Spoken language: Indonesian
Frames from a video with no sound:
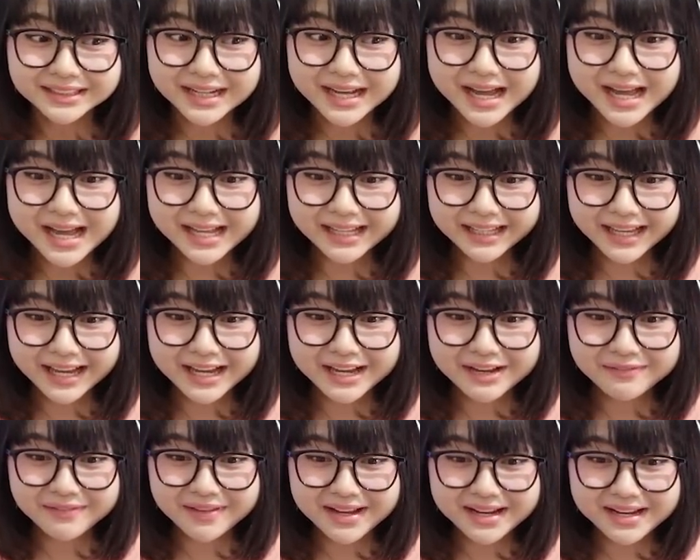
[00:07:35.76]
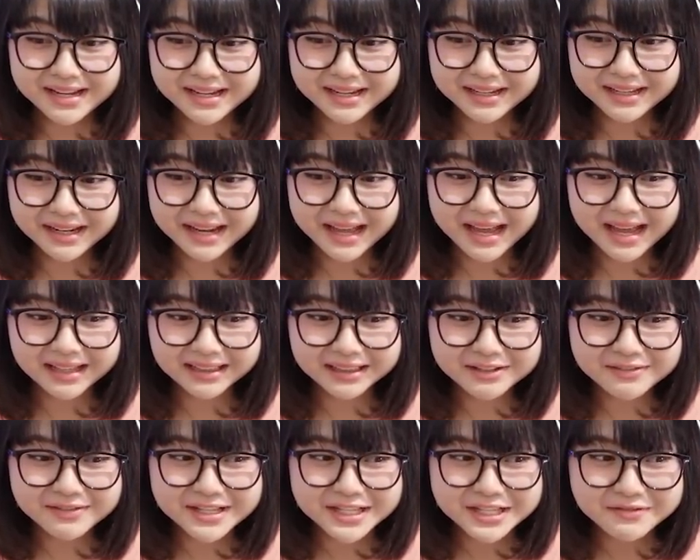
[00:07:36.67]
Oke okay, baliklah
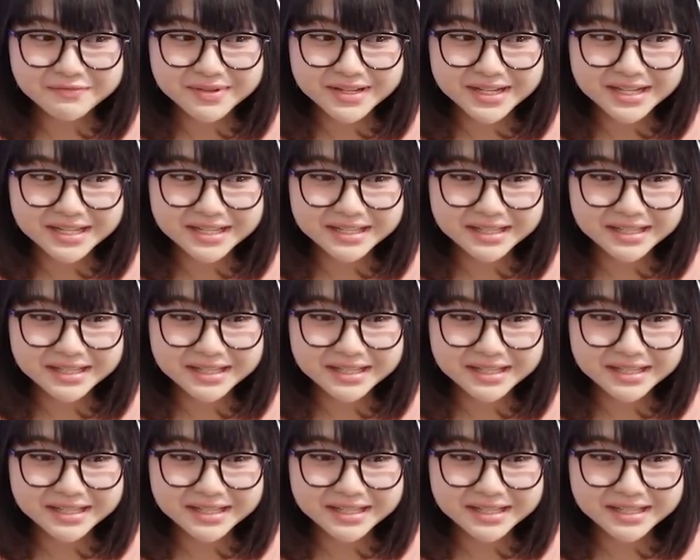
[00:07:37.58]
teman-teman